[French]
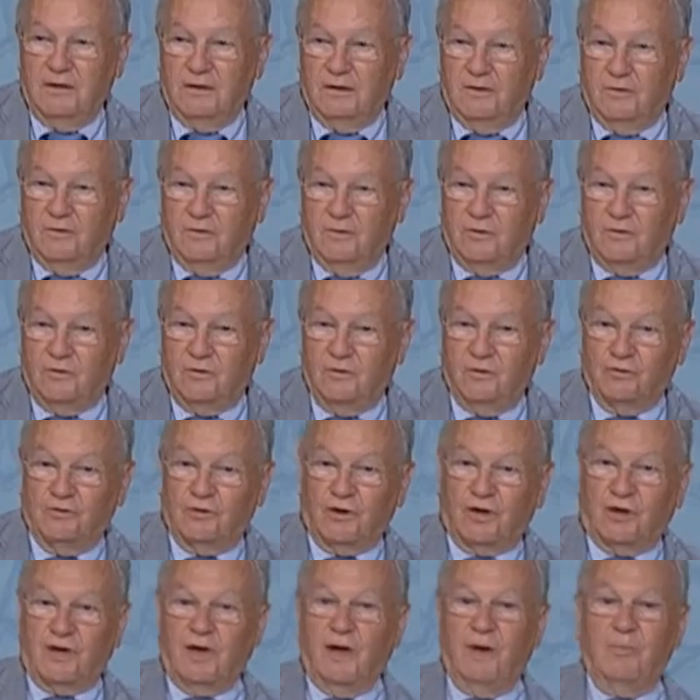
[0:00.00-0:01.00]
euh, que
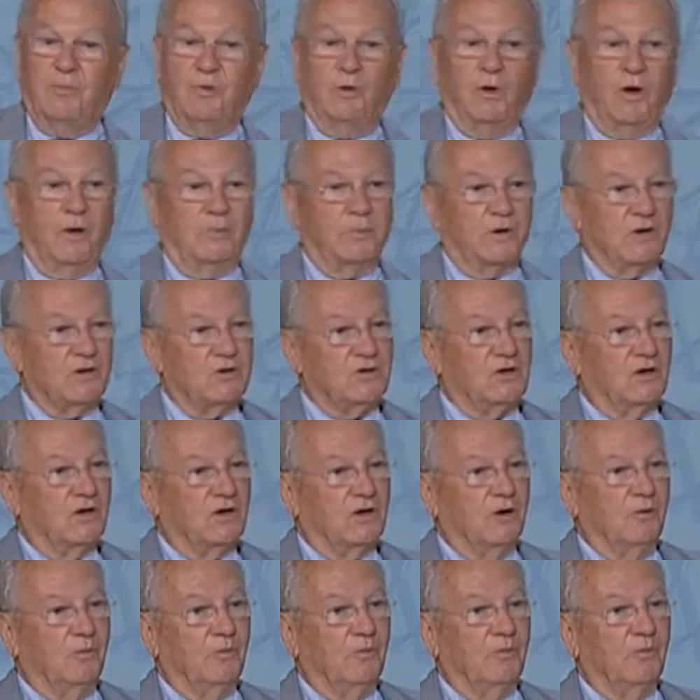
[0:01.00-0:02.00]
chacun peut apprécier
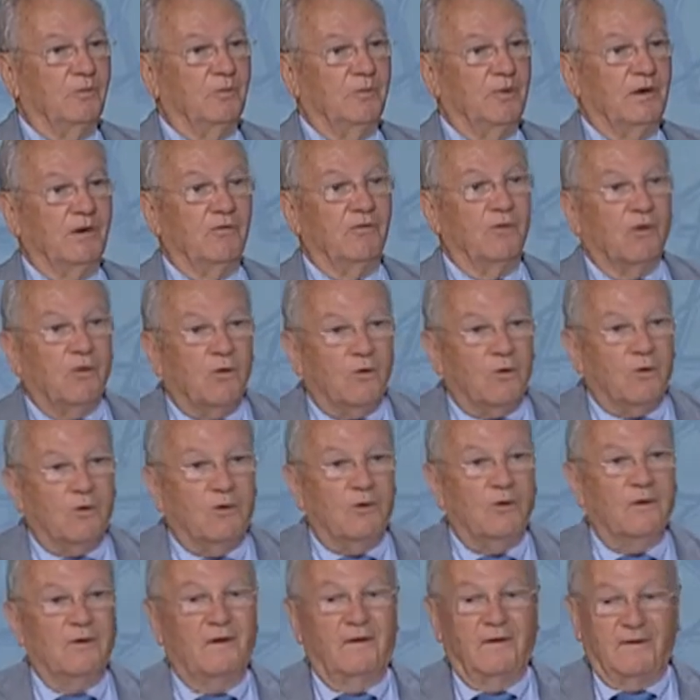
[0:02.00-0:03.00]
comme il veut,
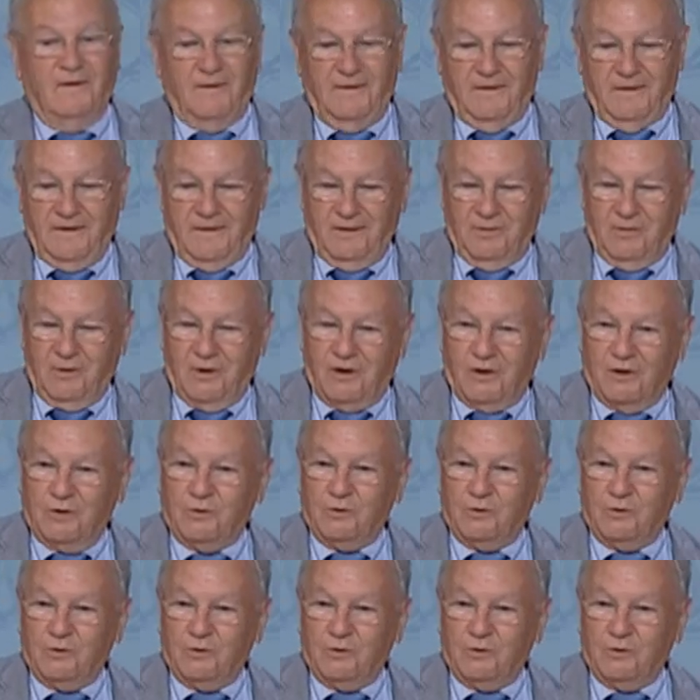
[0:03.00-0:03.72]
mais qu'en